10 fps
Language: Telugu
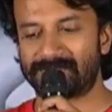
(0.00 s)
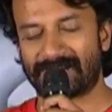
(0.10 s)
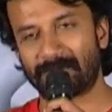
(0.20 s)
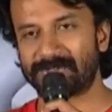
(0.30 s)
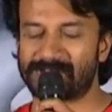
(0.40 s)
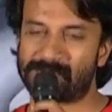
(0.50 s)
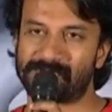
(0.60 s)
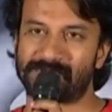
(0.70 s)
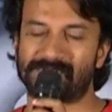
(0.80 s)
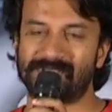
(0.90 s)
చాలా మంచి
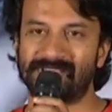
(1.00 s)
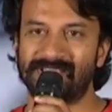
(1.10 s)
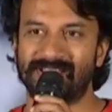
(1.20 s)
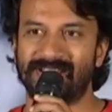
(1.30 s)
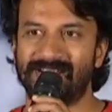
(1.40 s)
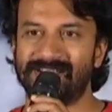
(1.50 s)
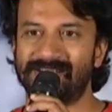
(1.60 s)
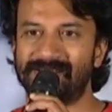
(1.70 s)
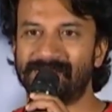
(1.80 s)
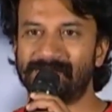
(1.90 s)
రెస్పాన్స్ వస్తుంది
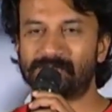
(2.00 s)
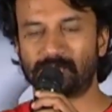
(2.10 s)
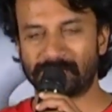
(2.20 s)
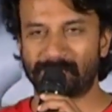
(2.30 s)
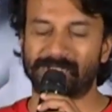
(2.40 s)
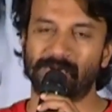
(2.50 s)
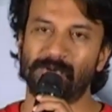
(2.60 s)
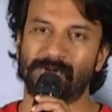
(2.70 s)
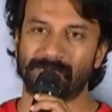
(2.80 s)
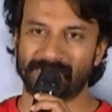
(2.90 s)
అండ్ చూసిన ప్రతి
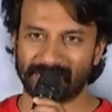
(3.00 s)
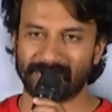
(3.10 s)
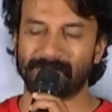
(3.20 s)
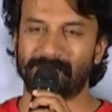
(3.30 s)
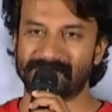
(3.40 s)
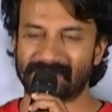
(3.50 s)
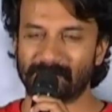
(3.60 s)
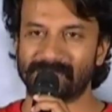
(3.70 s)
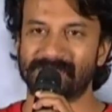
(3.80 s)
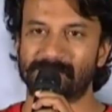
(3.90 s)
వాళ్ళు మాకు
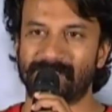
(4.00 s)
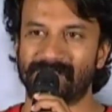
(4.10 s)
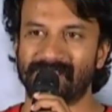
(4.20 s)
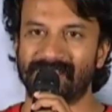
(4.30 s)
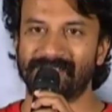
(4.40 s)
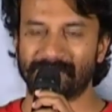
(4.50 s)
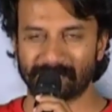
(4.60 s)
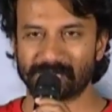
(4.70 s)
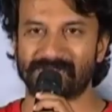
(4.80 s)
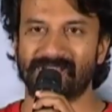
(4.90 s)
పర్సనల్గా మెసేజ్ పెట్టడం కానీ
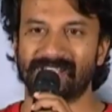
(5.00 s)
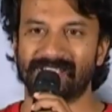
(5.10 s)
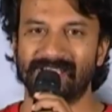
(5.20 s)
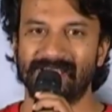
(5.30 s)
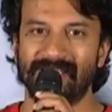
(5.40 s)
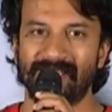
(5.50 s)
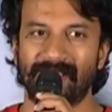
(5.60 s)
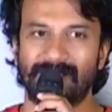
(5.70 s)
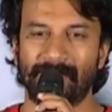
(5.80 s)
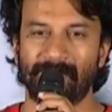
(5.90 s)
రివ్యూస్ కానీ
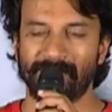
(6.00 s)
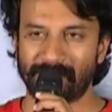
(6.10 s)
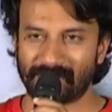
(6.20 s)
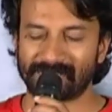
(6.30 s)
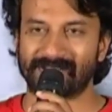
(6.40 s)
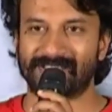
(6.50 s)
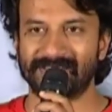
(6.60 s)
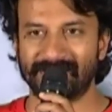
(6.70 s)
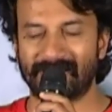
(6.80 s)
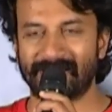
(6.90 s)
మీడియా
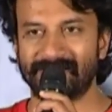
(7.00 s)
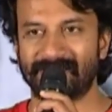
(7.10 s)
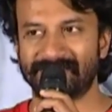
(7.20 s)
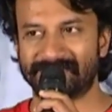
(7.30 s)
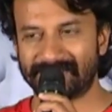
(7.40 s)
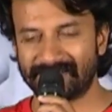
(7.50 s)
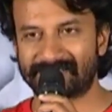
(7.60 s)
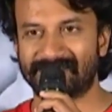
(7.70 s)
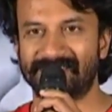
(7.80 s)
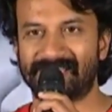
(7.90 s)
వాళ్ళందరికీ ఐ ఐ
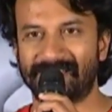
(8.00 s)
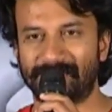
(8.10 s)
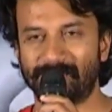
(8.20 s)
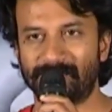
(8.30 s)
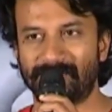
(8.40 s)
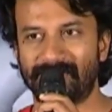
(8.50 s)
సీరియస్లీ థ్యాంక్ యూ